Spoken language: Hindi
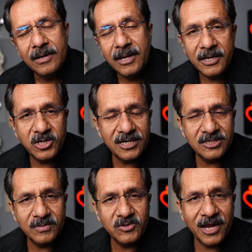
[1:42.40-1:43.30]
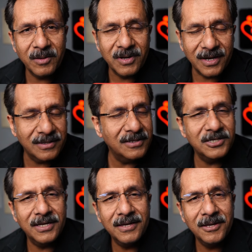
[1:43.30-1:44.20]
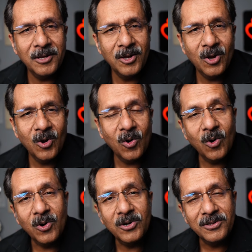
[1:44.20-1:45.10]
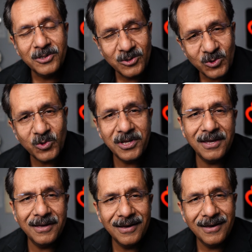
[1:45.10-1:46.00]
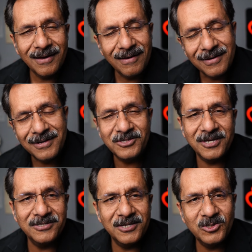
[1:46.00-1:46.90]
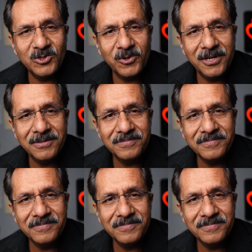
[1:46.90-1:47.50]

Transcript: लाइक शेयर सब्सक्राइब कर दीजिए और सुनिए अगली सक्सेस स्टोरी